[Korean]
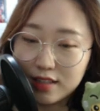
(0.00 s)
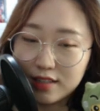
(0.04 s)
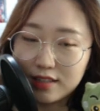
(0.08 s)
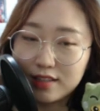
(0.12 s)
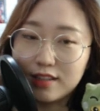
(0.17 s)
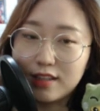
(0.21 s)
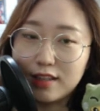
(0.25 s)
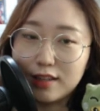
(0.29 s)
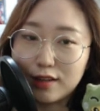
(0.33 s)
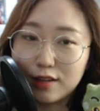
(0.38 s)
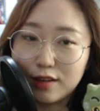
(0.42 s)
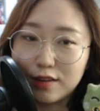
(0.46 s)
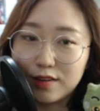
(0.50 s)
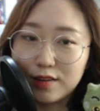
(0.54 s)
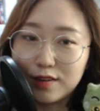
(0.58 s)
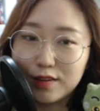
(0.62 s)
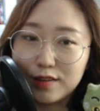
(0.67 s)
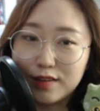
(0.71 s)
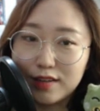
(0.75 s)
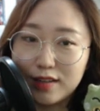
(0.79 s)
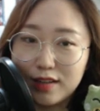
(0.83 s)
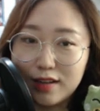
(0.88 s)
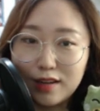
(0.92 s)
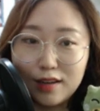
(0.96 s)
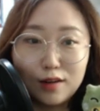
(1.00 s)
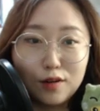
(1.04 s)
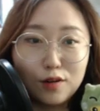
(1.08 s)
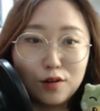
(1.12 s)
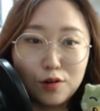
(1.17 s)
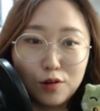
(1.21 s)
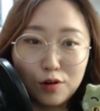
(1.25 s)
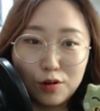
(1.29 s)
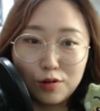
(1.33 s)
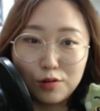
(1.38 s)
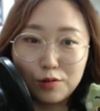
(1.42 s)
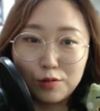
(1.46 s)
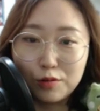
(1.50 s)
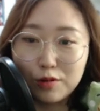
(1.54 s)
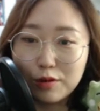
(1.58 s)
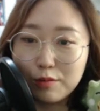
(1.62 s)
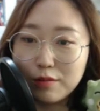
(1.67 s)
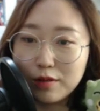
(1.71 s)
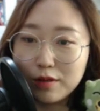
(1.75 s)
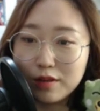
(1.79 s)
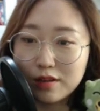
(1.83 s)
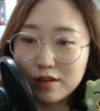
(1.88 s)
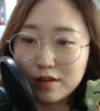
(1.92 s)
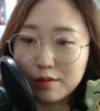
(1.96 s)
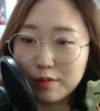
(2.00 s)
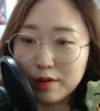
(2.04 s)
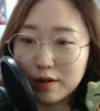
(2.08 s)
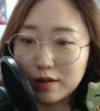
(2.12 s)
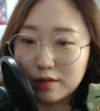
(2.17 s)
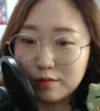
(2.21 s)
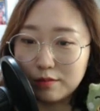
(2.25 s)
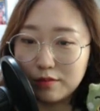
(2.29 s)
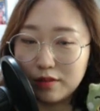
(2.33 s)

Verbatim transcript: 글리터. 오 오랜만이니까 발음이